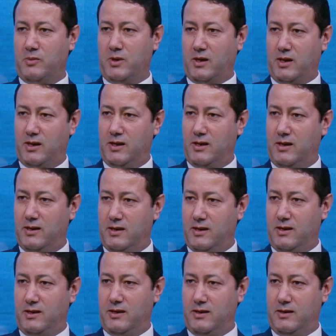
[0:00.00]
من خلال آه،
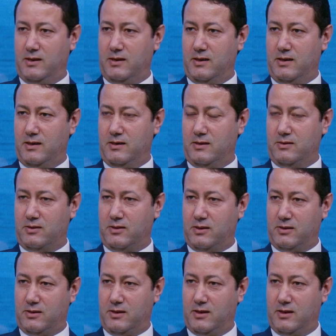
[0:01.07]
آه، دراسات